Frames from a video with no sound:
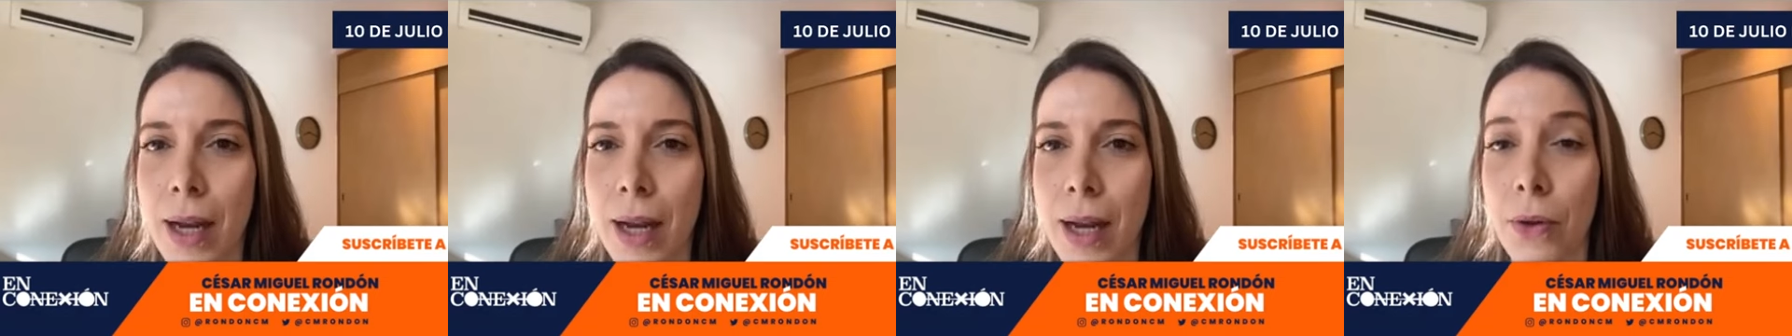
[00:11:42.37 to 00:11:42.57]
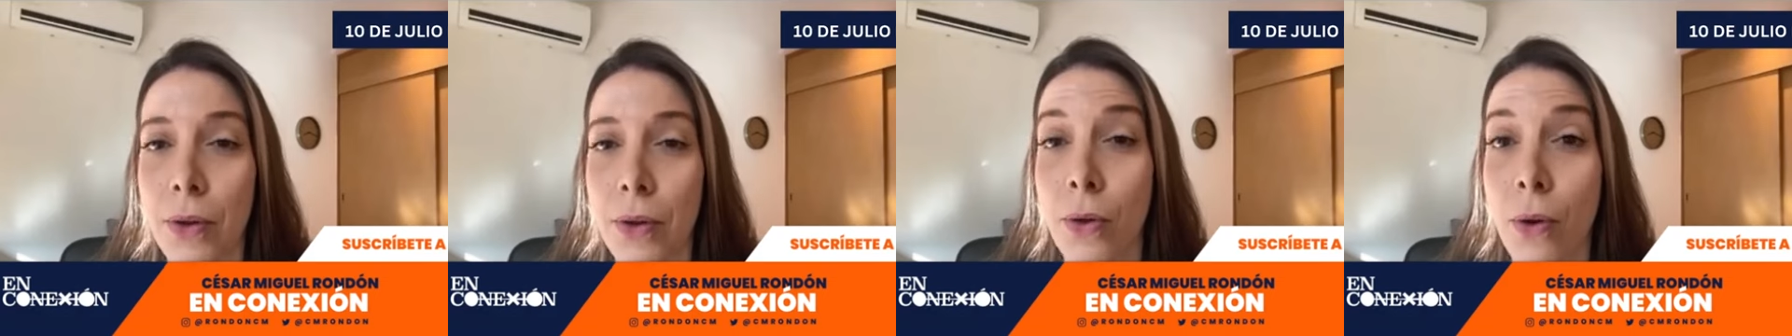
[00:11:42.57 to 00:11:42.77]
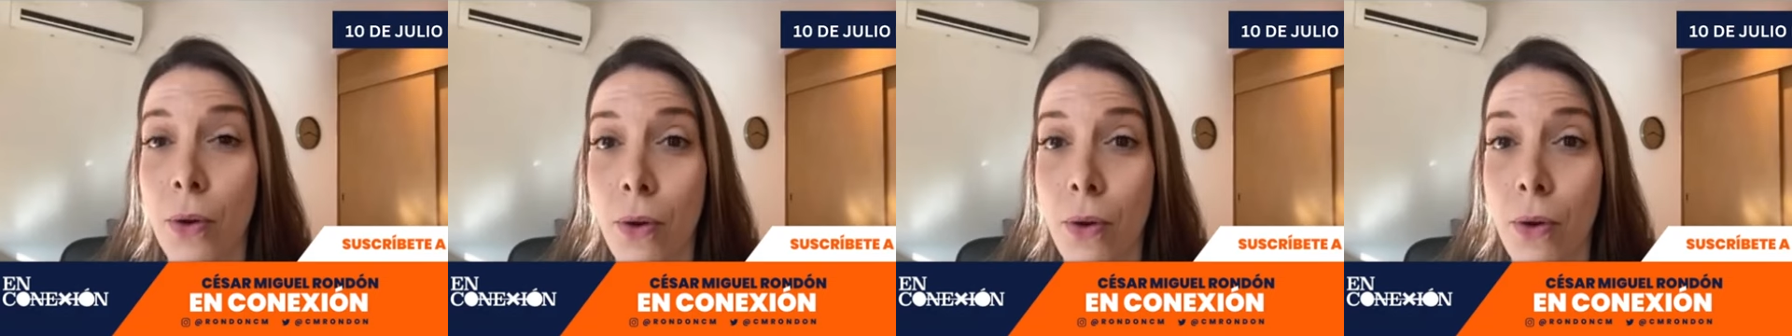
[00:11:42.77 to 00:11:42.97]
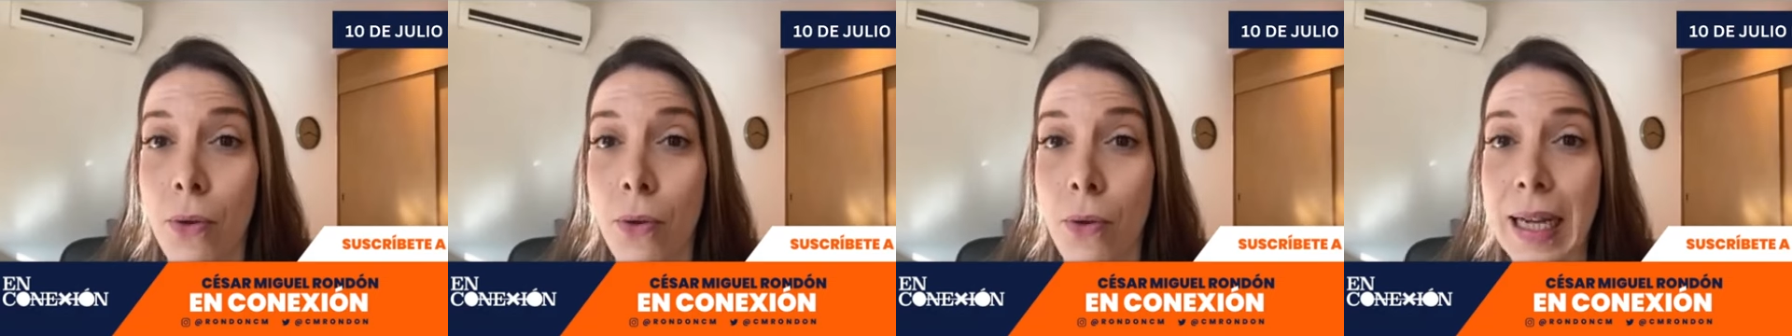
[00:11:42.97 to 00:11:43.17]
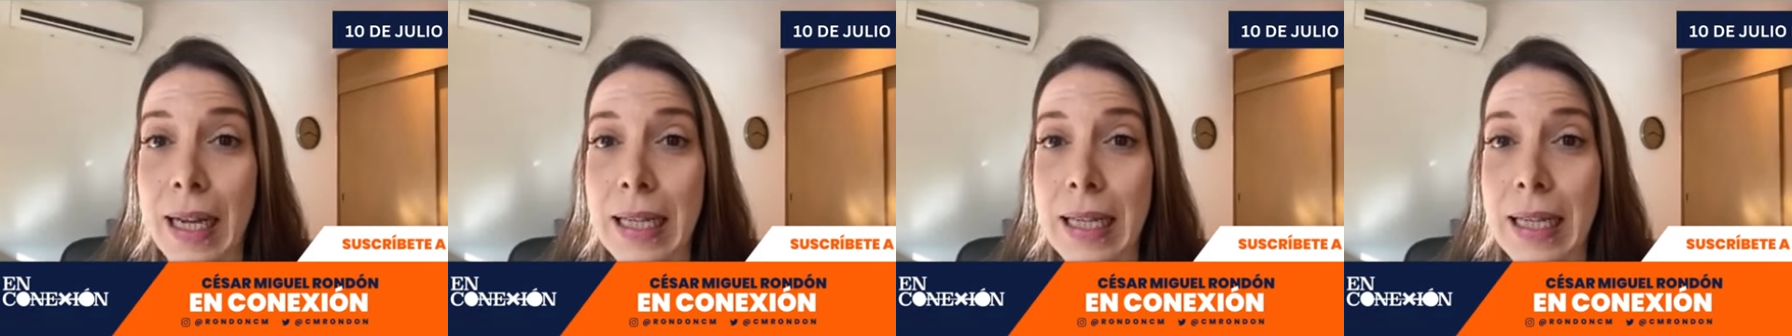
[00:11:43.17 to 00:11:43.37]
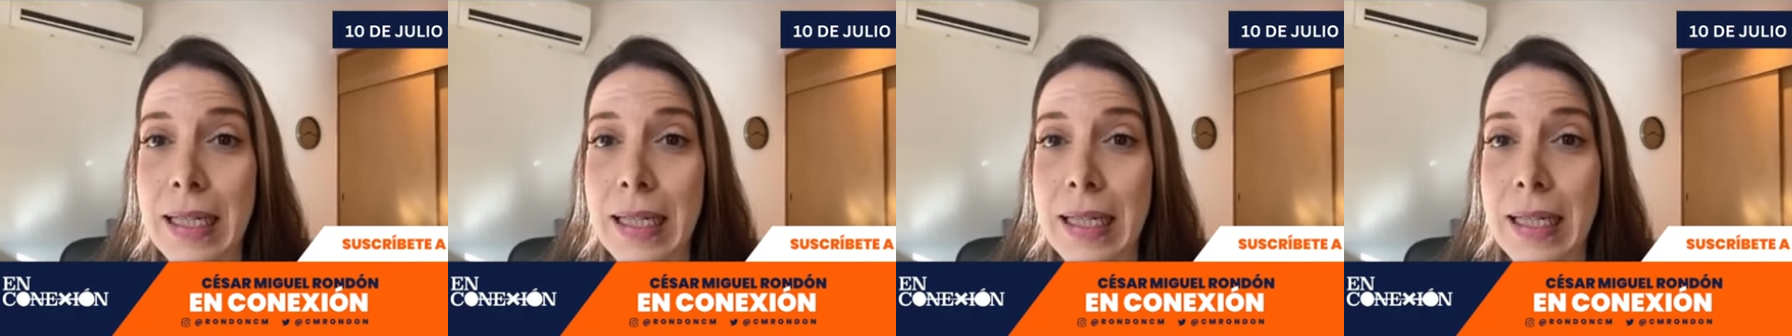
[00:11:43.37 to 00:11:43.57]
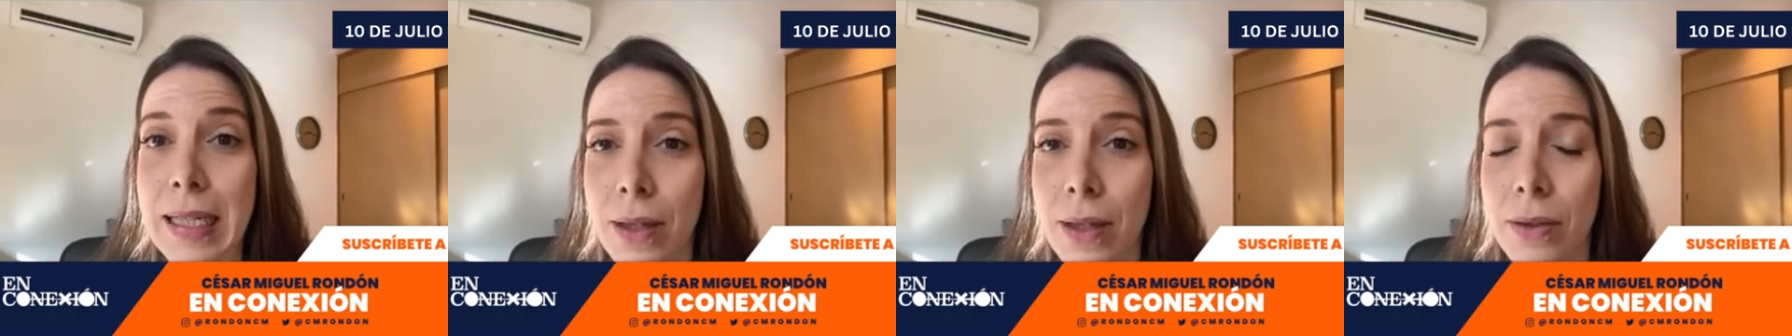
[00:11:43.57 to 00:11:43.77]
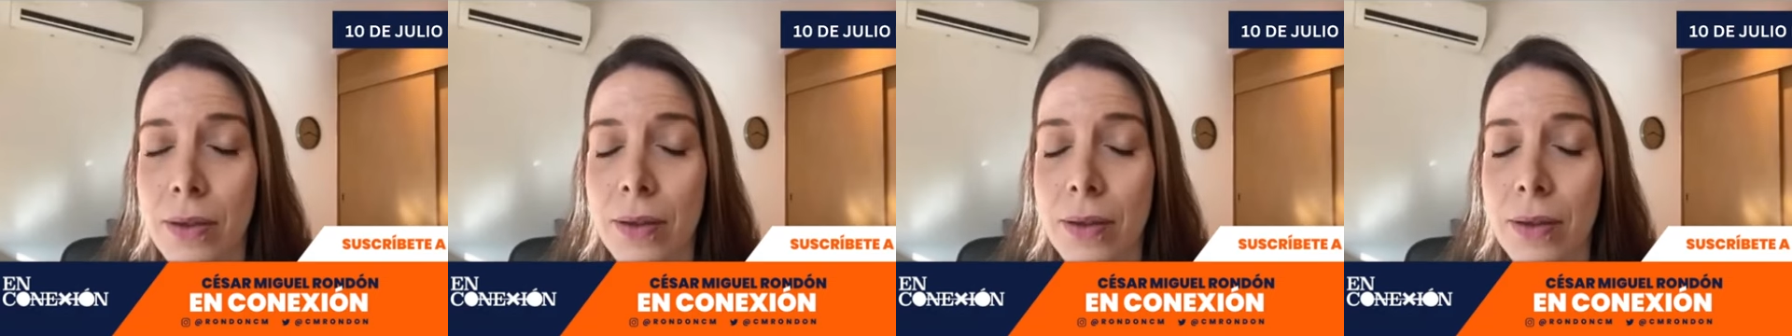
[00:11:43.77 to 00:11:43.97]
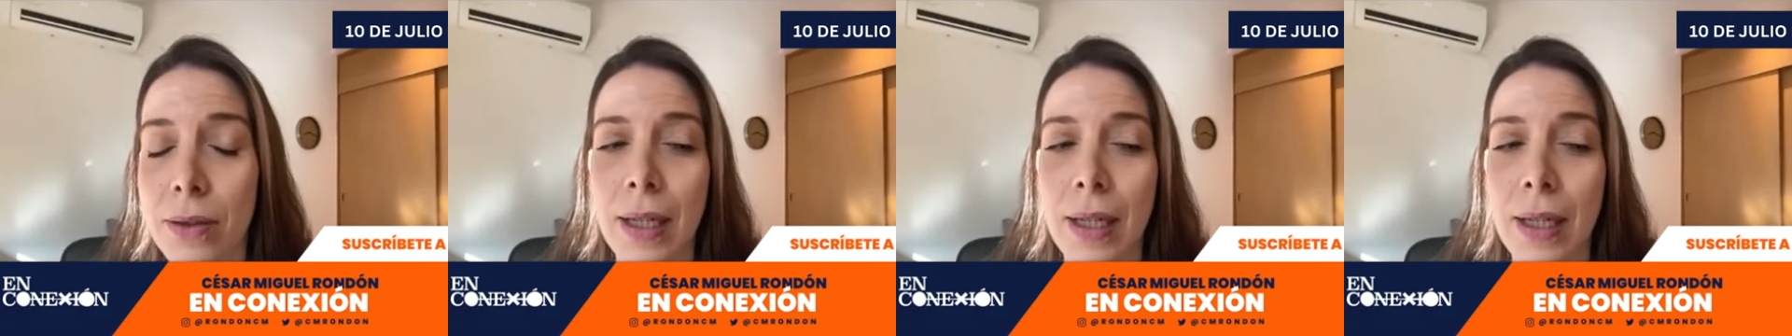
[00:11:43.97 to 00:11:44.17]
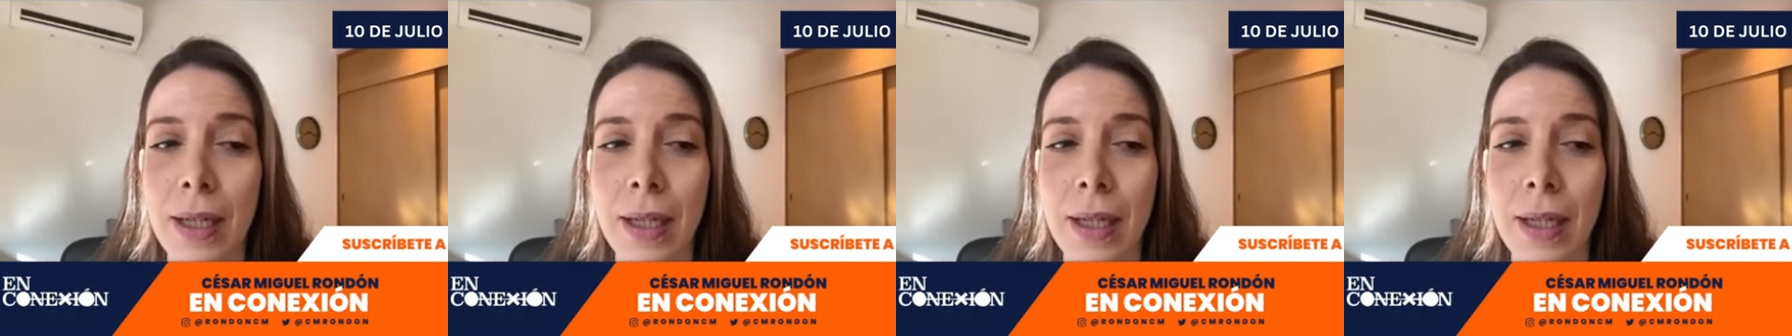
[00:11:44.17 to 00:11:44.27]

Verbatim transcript: algo y no, no alcanzarlo,